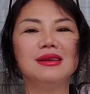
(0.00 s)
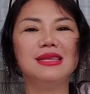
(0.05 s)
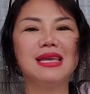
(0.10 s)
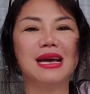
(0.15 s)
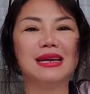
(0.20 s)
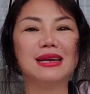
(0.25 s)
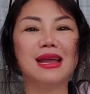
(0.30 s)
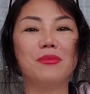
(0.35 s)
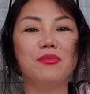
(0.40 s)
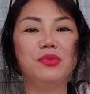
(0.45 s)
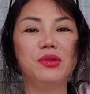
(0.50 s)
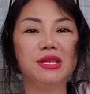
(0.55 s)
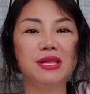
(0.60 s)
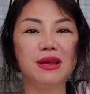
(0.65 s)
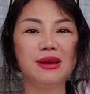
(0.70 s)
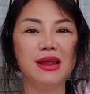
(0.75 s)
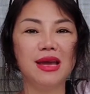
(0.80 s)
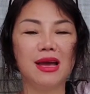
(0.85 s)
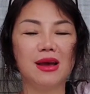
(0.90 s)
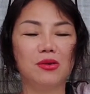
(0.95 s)
cái dạng đồng như
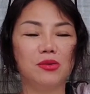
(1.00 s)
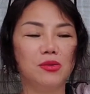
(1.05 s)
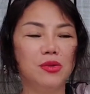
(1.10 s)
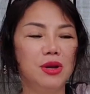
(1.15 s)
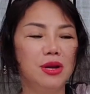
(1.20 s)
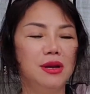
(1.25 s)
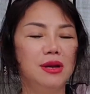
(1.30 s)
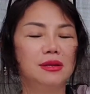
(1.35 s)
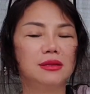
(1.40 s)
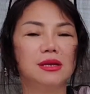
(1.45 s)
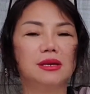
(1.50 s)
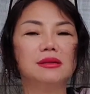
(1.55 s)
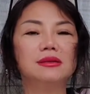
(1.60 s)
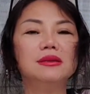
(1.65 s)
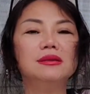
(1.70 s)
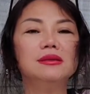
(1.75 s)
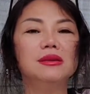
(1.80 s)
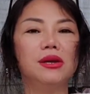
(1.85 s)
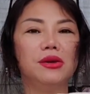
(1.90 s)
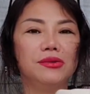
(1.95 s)
thế nào thì cái
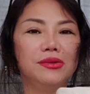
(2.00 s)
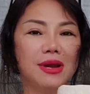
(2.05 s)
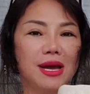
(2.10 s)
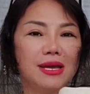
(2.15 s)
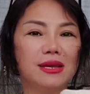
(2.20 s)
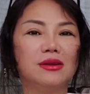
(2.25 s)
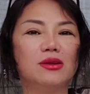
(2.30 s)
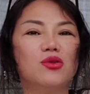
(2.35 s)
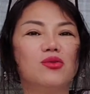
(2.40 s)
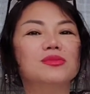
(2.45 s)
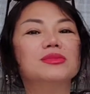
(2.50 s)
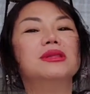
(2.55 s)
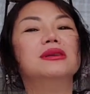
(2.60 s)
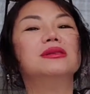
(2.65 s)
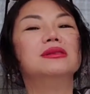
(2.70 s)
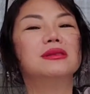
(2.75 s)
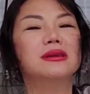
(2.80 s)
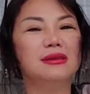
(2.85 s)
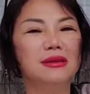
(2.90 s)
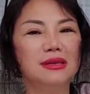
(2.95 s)
thương hiệu này nó cũng
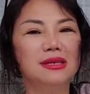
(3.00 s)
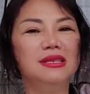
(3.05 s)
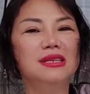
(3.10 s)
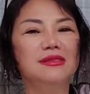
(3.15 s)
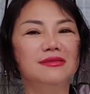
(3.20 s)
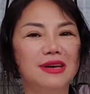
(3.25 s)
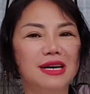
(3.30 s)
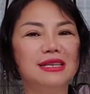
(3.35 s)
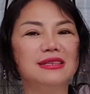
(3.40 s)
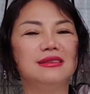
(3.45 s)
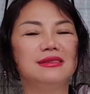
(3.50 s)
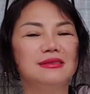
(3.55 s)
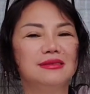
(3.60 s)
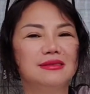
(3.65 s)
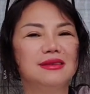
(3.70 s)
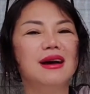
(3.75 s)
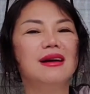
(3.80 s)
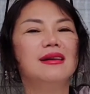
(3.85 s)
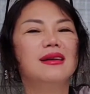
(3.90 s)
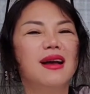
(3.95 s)
tự tựa như vậy
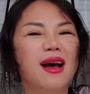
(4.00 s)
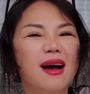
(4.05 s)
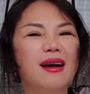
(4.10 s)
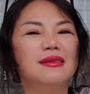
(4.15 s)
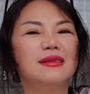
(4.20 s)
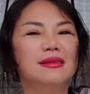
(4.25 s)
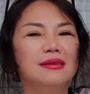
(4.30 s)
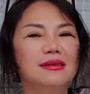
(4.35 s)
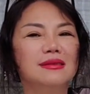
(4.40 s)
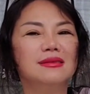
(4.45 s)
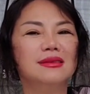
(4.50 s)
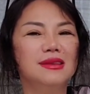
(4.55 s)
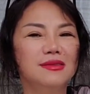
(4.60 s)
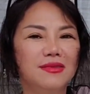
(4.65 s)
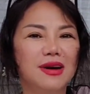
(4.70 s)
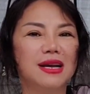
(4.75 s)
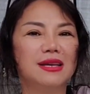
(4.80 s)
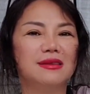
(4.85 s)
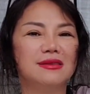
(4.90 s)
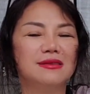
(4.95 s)
gần gần được như
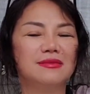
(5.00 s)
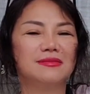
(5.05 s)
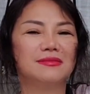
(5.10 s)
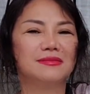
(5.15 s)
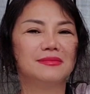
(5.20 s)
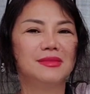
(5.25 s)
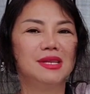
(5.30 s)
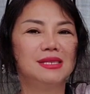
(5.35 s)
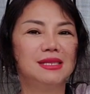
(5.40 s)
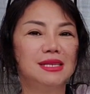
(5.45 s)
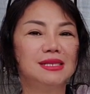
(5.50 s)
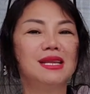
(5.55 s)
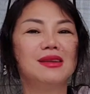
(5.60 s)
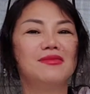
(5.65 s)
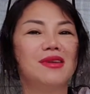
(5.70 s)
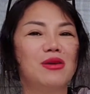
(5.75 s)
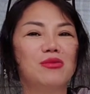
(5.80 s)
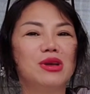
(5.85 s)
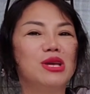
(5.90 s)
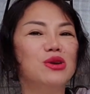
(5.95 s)
vậy cc
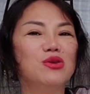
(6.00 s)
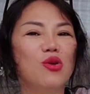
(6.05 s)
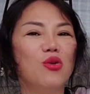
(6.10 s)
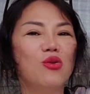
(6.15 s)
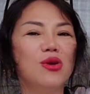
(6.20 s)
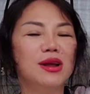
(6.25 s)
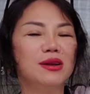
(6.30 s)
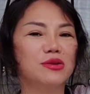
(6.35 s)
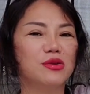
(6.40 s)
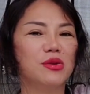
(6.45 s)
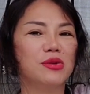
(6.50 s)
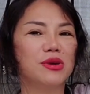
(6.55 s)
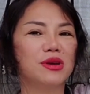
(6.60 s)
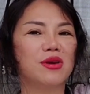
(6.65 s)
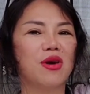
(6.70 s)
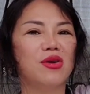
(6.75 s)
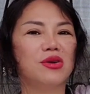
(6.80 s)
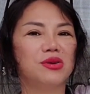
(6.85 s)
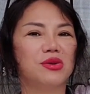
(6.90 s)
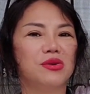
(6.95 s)
vào nghiên cứu hết rồi
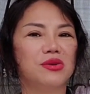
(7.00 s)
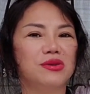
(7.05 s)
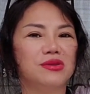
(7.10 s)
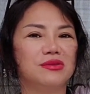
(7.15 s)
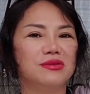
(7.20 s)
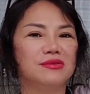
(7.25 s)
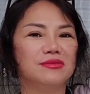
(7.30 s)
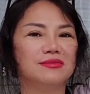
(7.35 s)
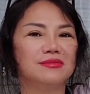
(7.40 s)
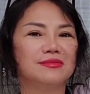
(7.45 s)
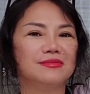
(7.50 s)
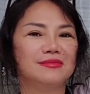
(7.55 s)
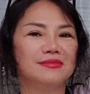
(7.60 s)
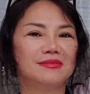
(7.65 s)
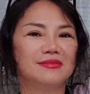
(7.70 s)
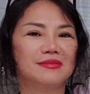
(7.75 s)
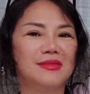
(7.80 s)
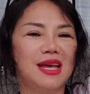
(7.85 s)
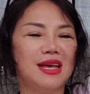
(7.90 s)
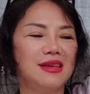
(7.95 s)
coi rồi
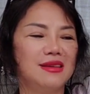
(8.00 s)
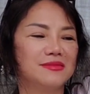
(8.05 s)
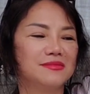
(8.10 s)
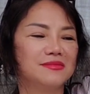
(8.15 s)
Đây.